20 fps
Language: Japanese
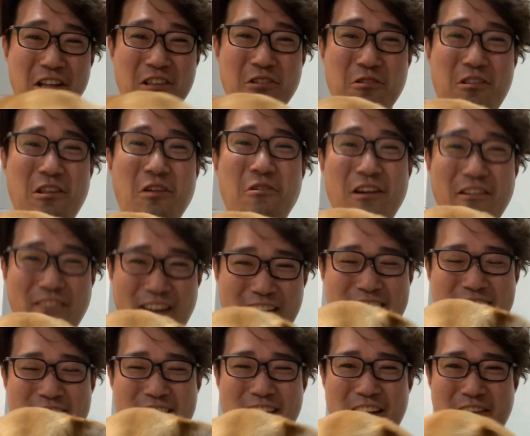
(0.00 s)
撮っておりま
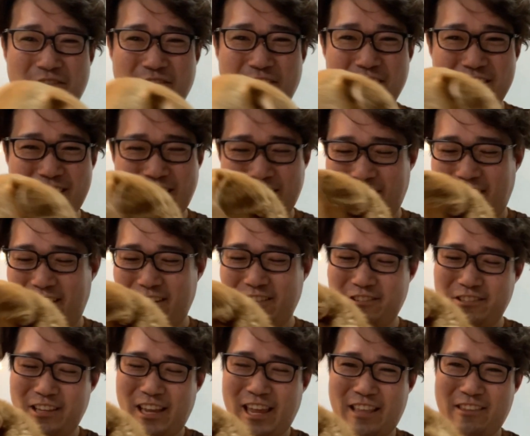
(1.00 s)
す。もうちょっと、
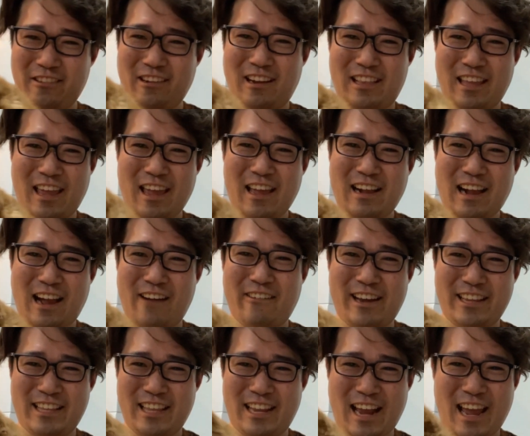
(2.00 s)
この辺とかね、
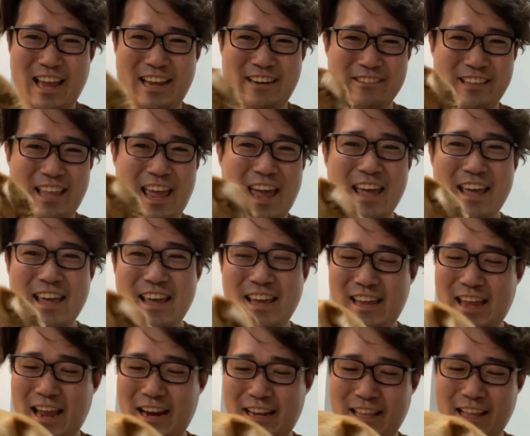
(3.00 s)
乾いてないので、
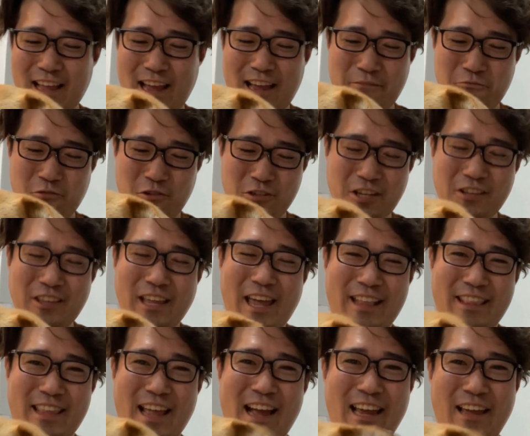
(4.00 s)
やりたい、もうちょっと
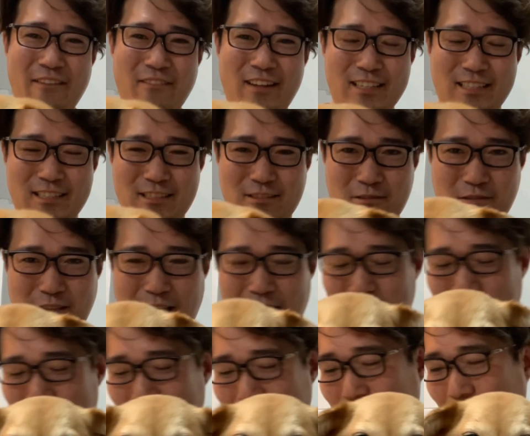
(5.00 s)
やってあげます。な
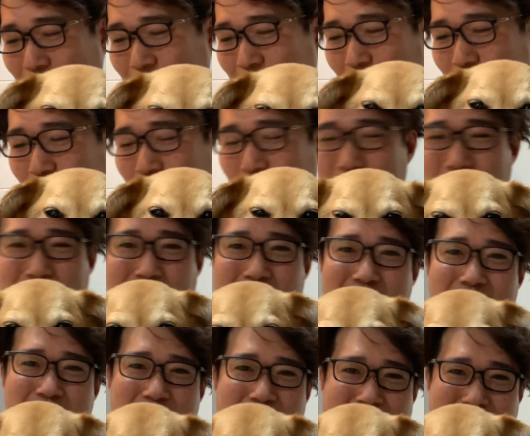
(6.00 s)
んといってもね、この子は、
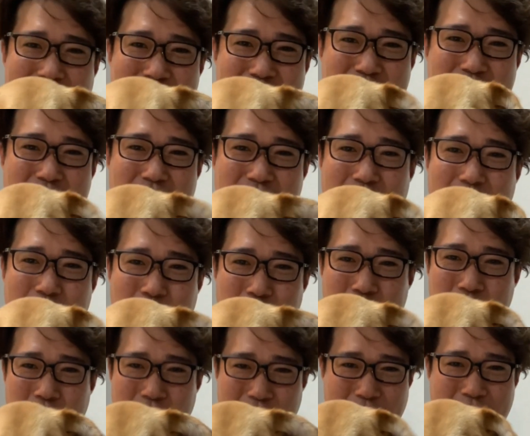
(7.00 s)
撥水加
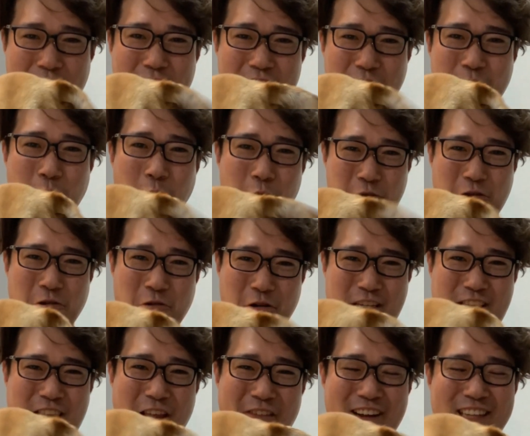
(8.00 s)
工のね、コートを
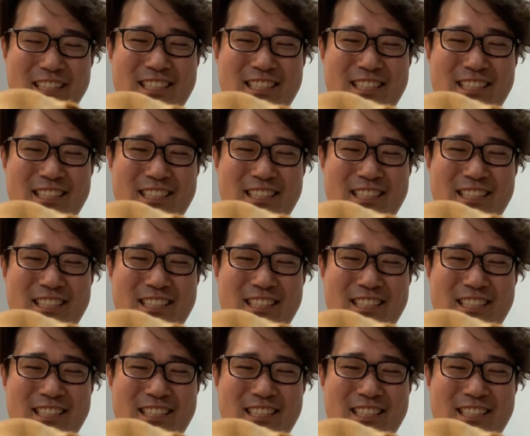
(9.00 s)
着てま